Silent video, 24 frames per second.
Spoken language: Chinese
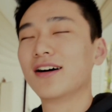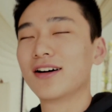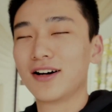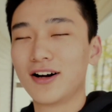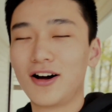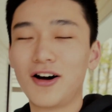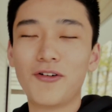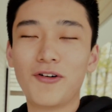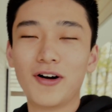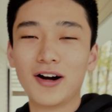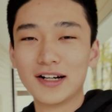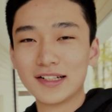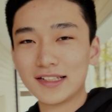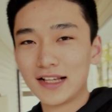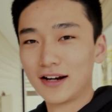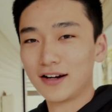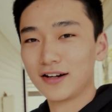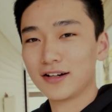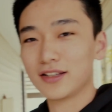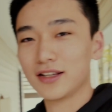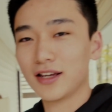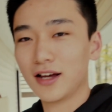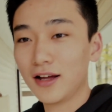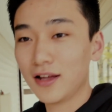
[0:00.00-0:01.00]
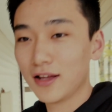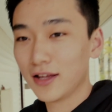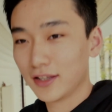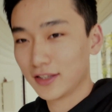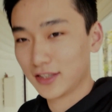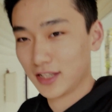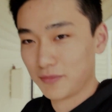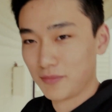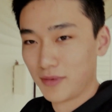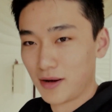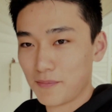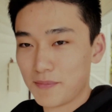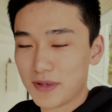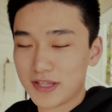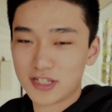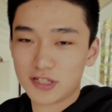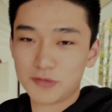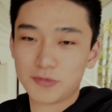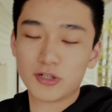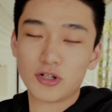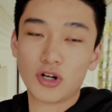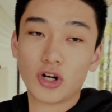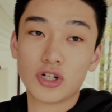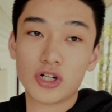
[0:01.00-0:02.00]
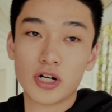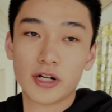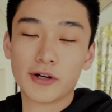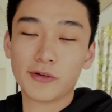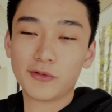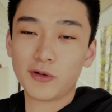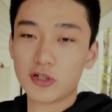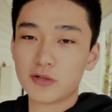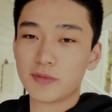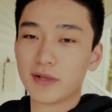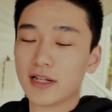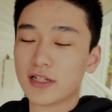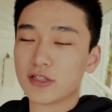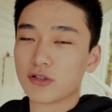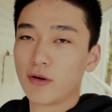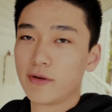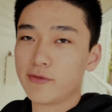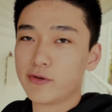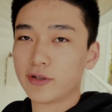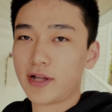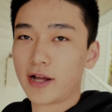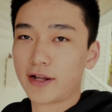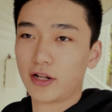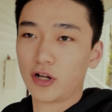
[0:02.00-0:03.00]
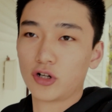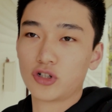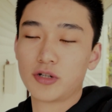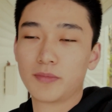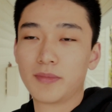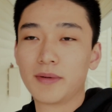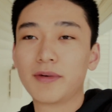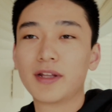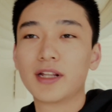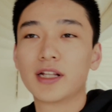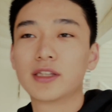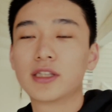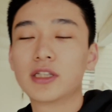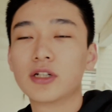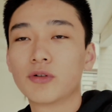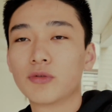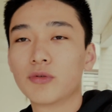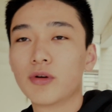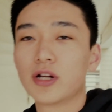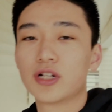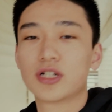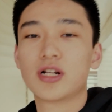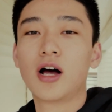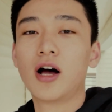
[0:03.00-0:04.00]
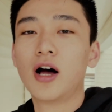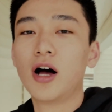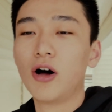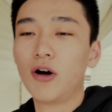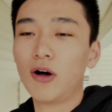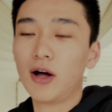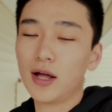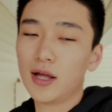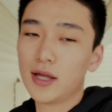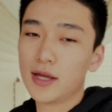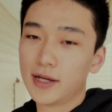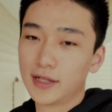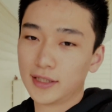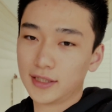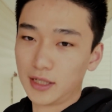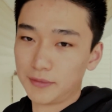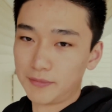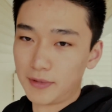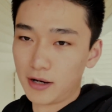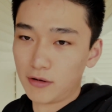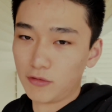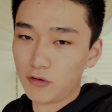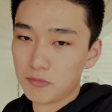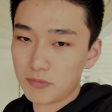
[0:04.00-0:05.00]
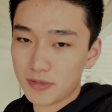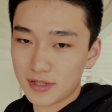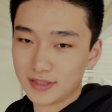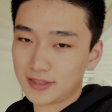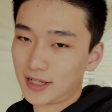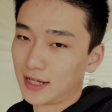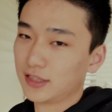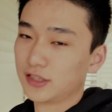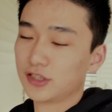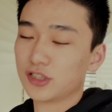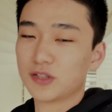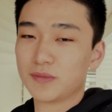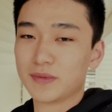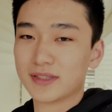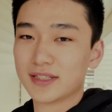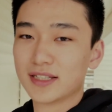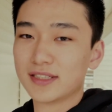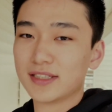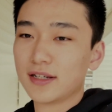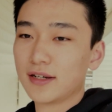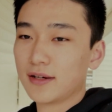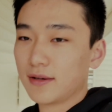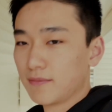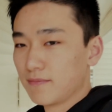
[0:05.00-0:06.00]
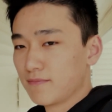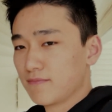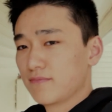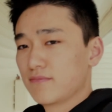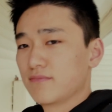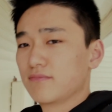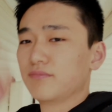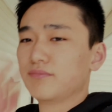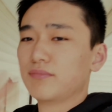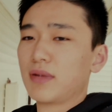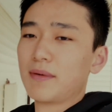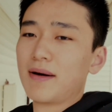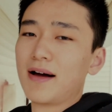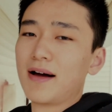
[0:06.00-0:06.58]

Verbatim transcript: 好玩一下而已。那么本期视频到这里，更多视频呢请关注台康视频的订阅账号啊。那么我们下期视频再见，拜